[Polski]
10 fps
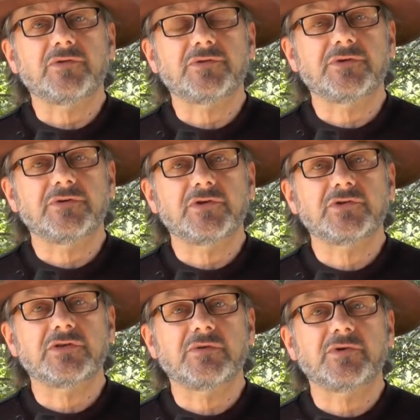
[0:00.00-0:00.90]
to
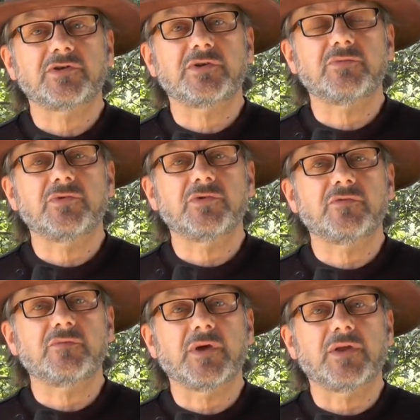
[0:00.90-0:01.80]
serdecznie zapraszam do ich
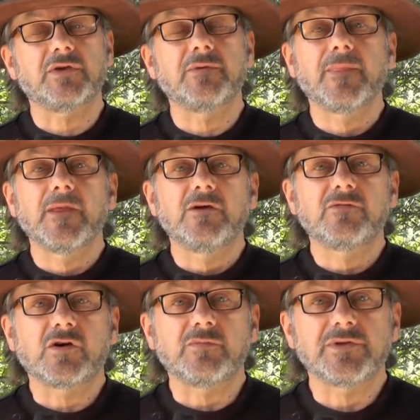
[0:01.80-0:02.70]
wymiany
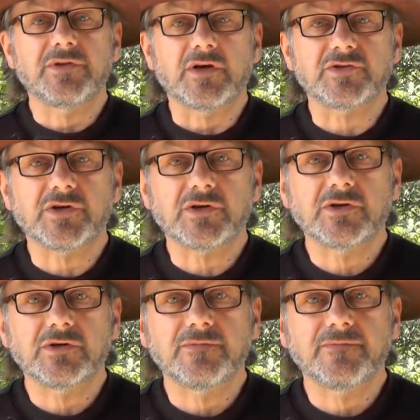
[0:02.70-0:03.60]
w
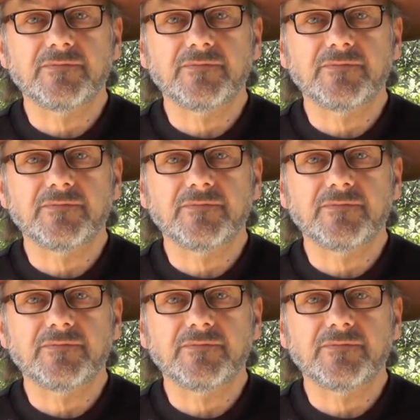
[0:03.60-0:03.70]
komentarzach.